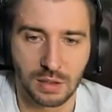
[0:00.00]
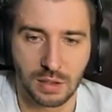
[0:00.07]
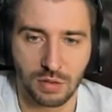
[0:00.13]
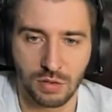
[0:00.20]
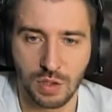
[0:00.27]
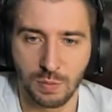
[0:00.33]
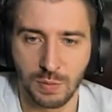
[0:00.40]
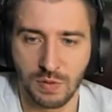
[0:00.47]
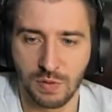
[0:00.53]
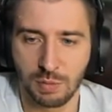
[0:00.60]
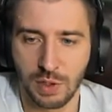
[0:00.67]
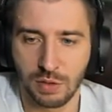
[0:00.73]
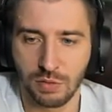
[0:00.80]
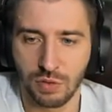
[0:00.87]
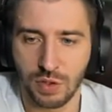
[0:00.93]
Короче, мы
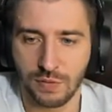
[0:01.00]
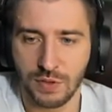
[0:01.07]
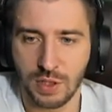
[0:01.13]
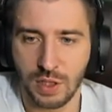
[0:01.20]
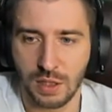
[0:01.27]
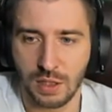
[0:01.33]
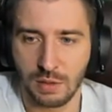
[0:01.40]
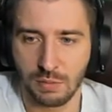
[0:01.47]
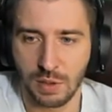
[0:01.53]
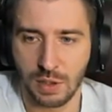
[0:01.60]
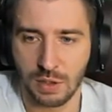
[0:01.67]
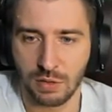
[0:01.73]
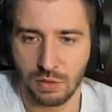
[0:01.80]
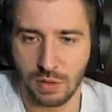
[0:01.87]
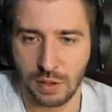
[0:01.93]
выбили уже всех
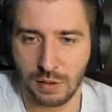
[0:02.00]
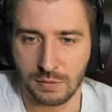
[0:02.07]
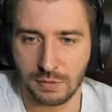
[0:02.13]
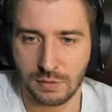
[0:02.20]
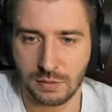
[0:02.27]
имбо-героев.